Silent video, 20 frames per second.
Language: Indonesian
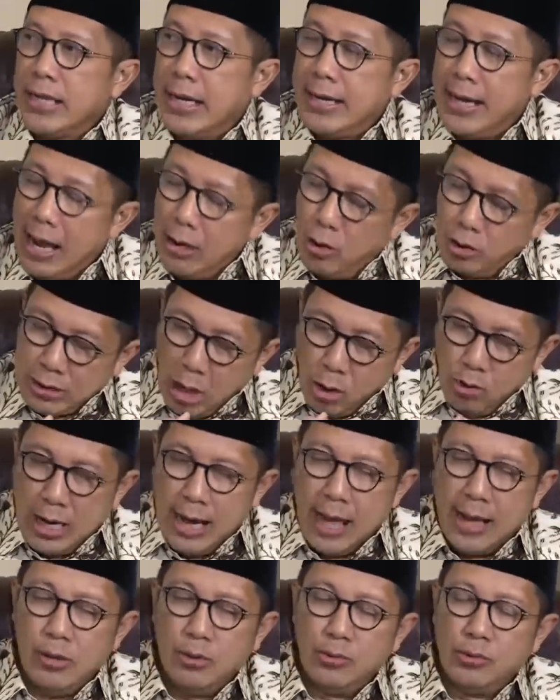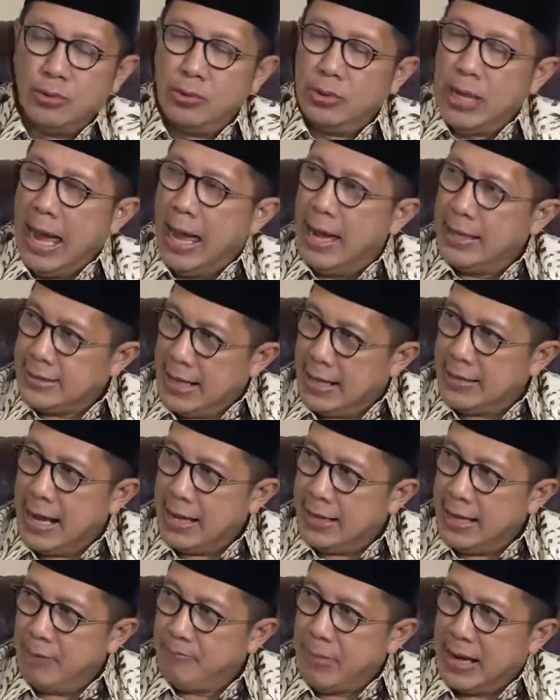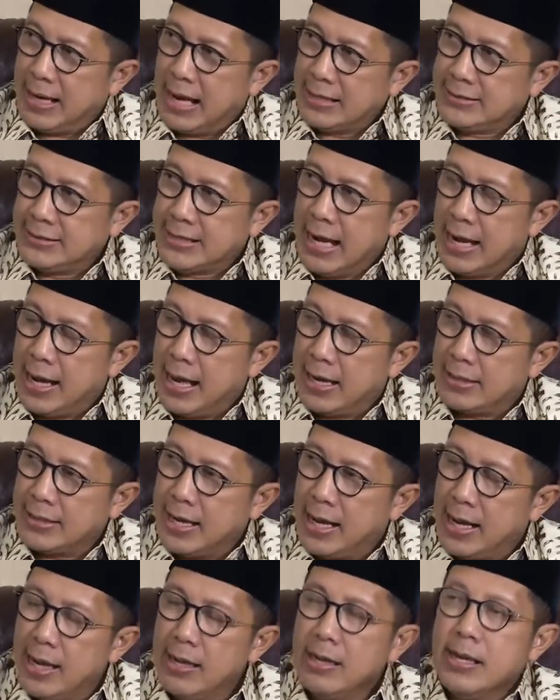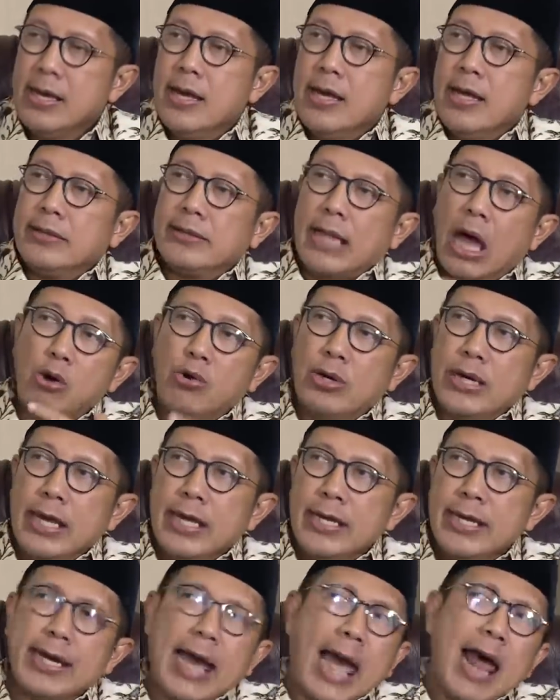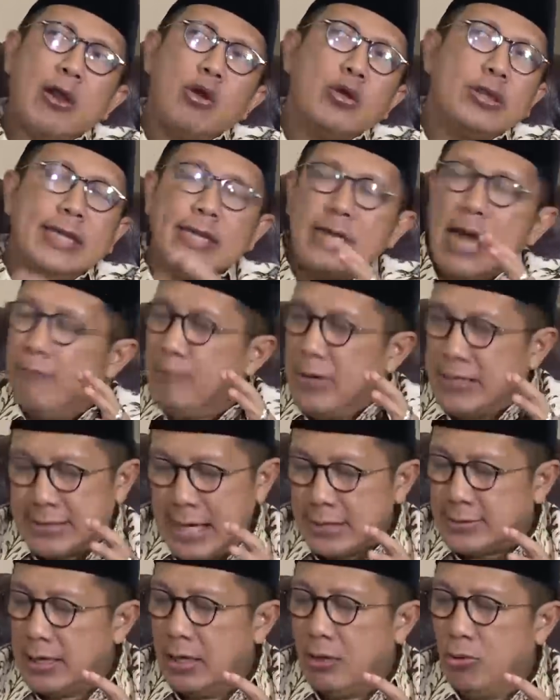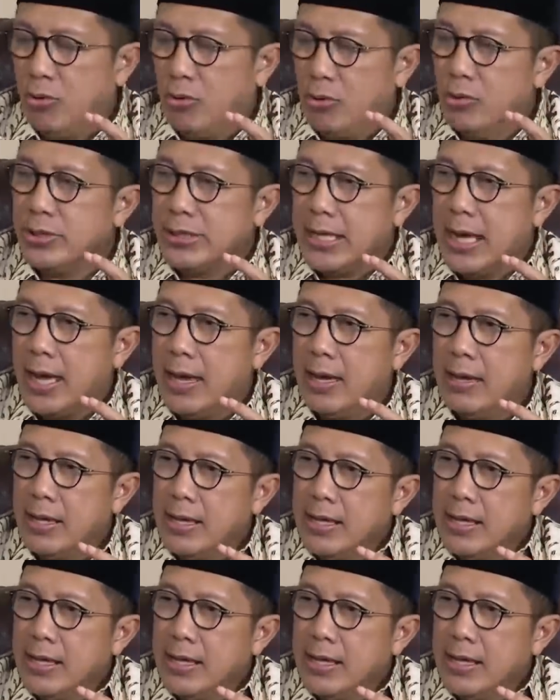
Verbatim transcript: Jadi kalau tahun lalu hanya dari embarkasi Jakarta, tahun ini kalau tidak bisa seluruhnya,